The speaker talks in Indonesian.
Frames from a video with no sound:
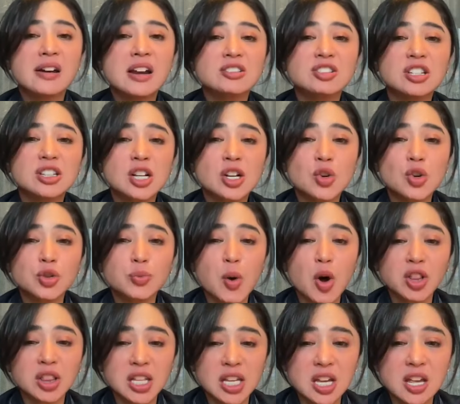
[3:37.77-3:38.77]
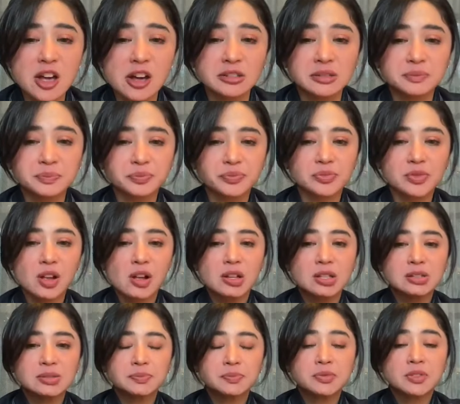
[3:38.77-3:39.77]
ada si tengkut boti
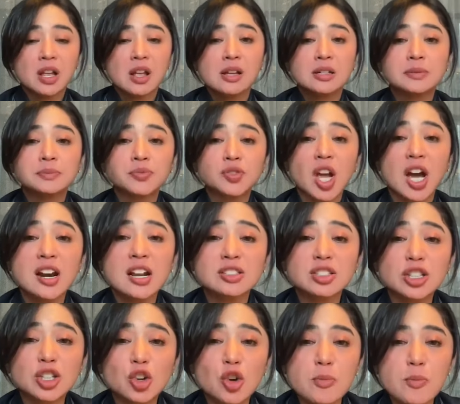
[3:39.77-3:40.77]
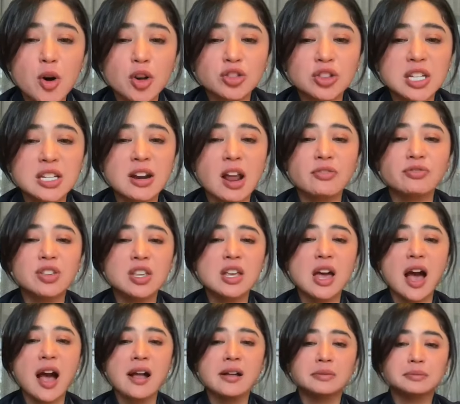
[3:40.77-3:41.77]
ada si tengkut boti
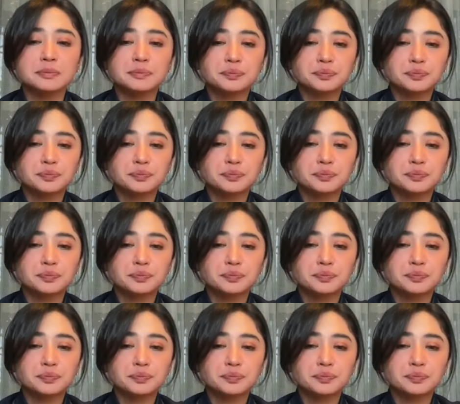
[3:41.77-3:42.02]
nanti ya